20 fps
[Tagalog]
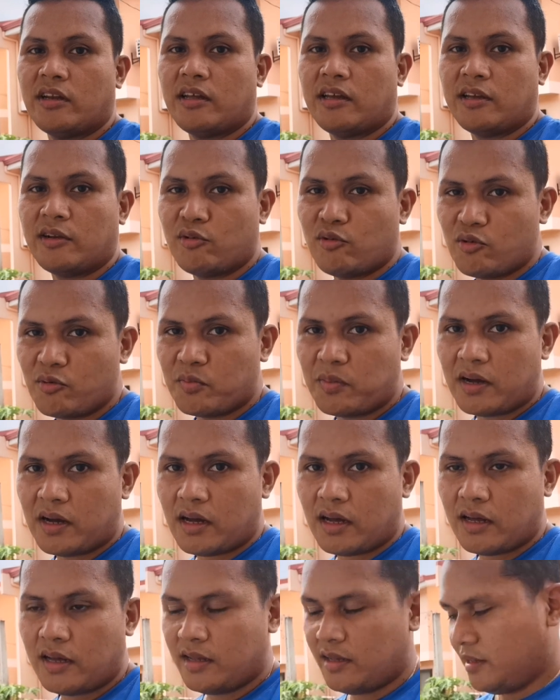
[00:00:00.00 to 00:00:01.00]
nila yung
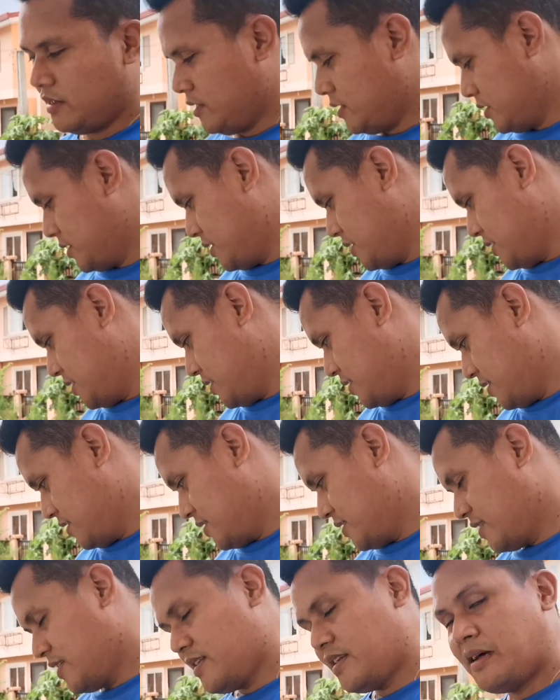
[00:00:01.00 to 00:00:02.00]
lupa
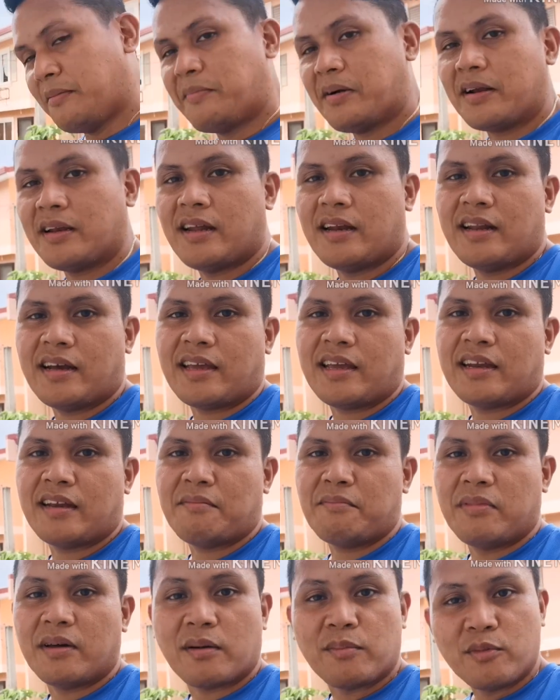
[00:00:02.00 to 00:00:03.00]
na paglalagyan
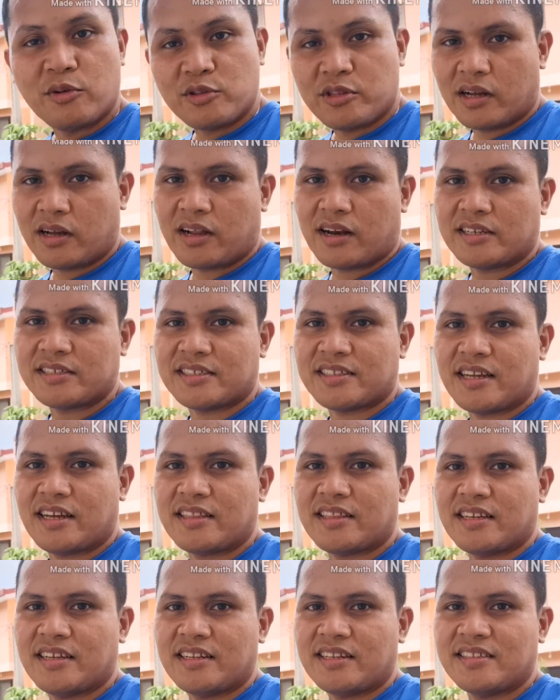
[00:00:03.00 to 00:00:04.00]
ng Bermuda grass
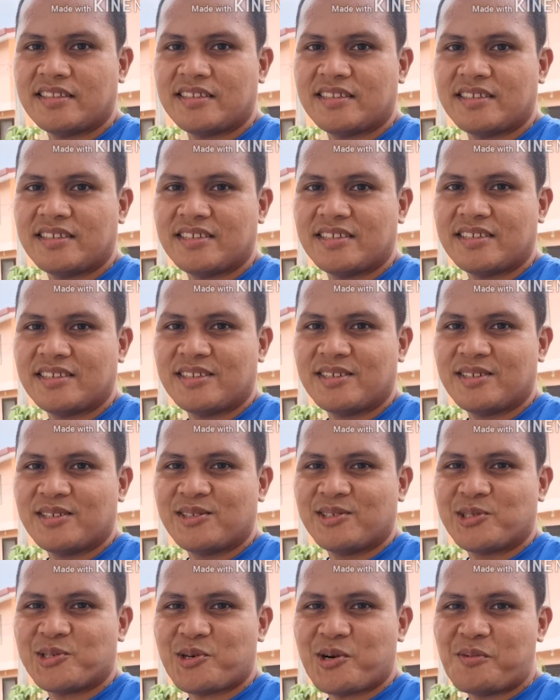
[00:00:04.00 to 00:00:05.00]
natin.
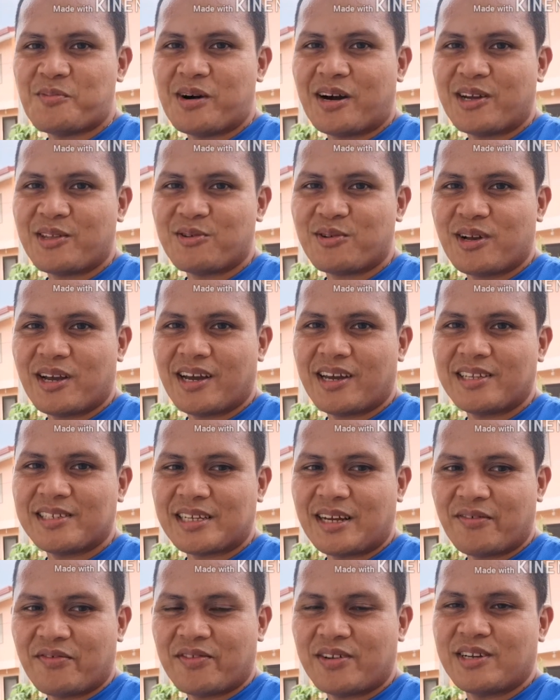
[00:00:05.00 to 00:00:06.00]
So abangan nyo
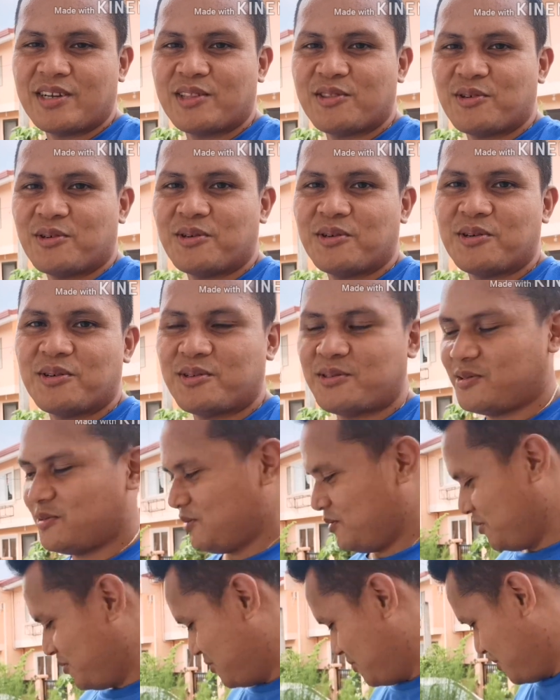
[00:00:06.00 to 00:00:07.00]
guys after nito.
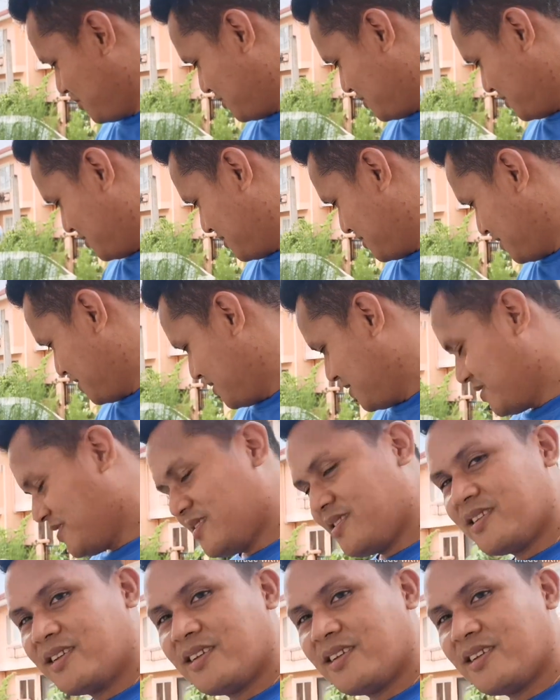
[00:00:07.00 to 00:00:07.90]
Oh